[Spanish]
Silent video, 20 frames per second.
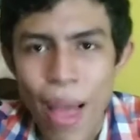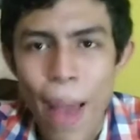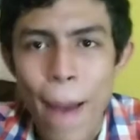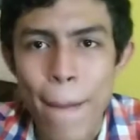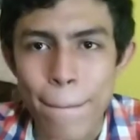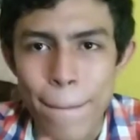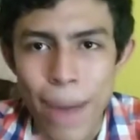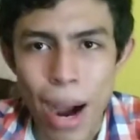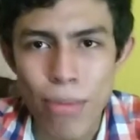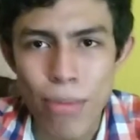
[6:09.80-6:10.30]

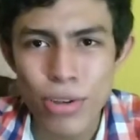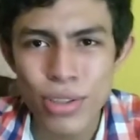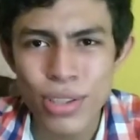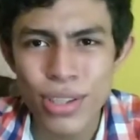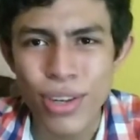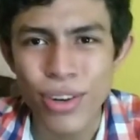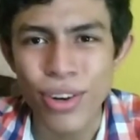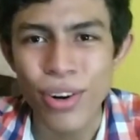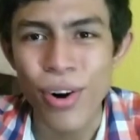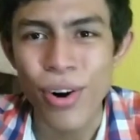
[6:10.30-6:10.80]
Vamos
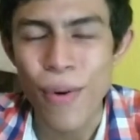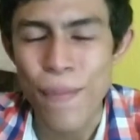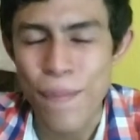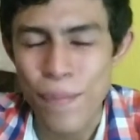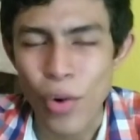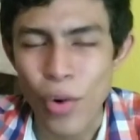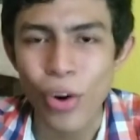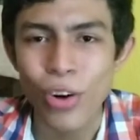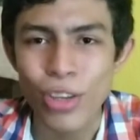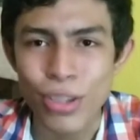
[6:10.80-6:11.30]
con,
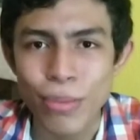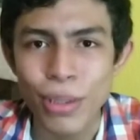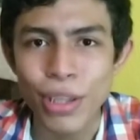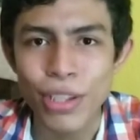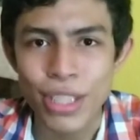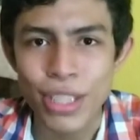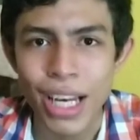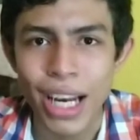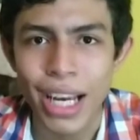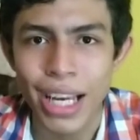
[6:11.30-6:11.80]
con los mitos
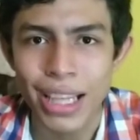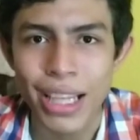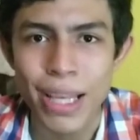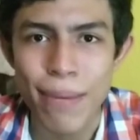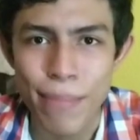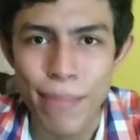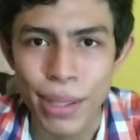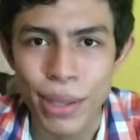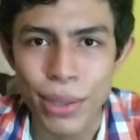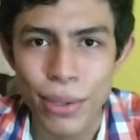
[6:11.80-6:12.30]
que la gente
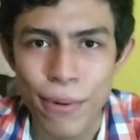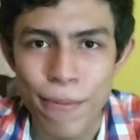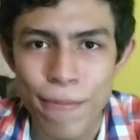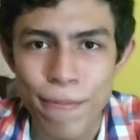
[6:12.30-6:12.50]
inventó.